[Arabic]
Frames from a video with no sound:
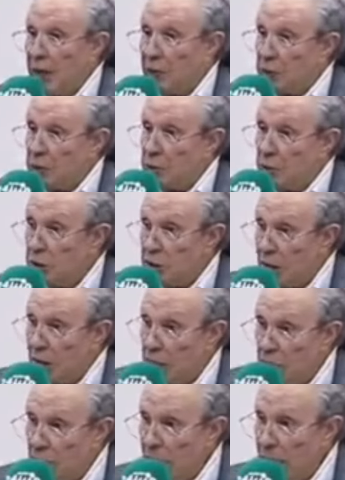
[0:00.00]
آه
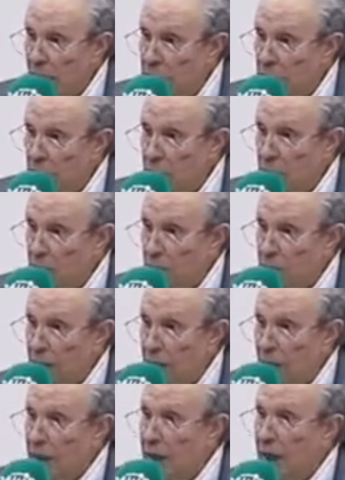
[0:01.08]
نخلوكم مع الفيديو
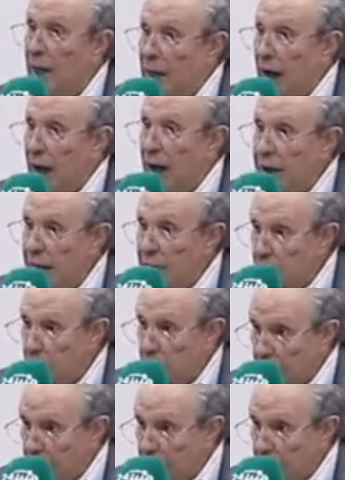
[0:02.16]
يعني هذه احصاء تاع